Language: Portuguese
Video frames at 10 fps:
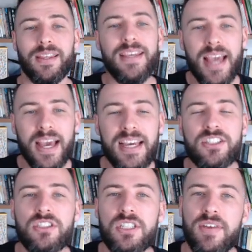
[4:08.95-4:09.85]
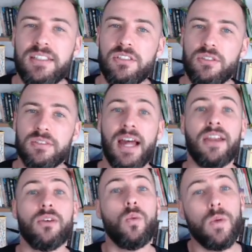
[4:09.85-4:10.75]
E aí a gente vai
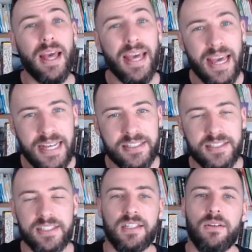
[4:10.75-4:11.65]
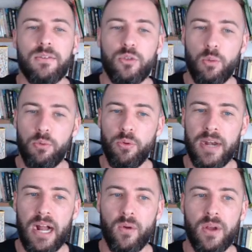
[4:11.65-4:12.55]
adicionar um S no
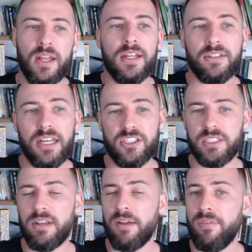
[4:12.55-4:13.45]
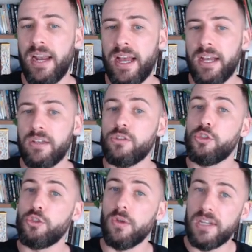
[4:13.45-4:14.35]
plural. Então a gente vai falar
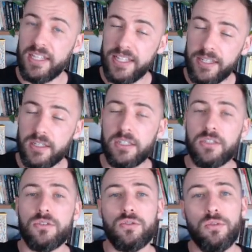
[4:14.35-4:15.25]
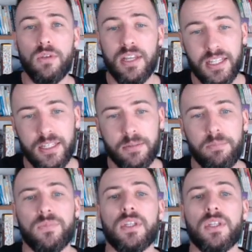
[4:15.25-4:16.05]
je lis, tu lis,